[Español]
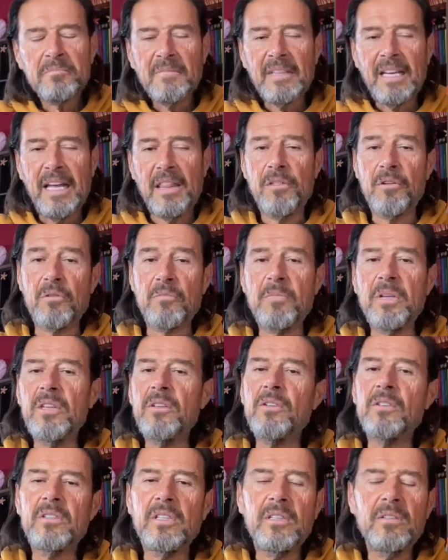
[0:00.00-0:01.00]
Has
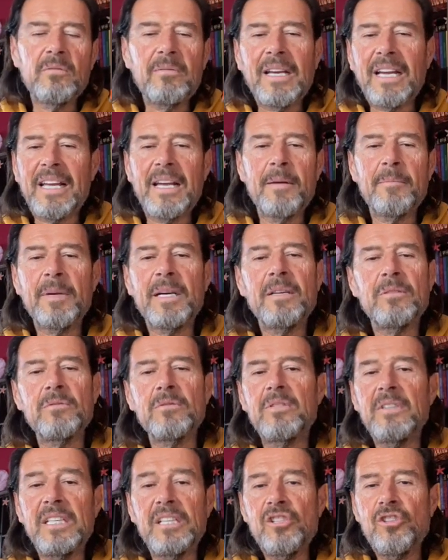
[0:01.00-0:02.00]
dormido, tienes una cama,
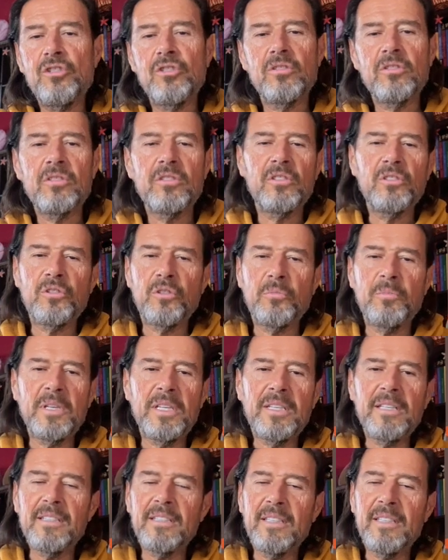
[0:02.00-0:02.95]
un techo donde dormir,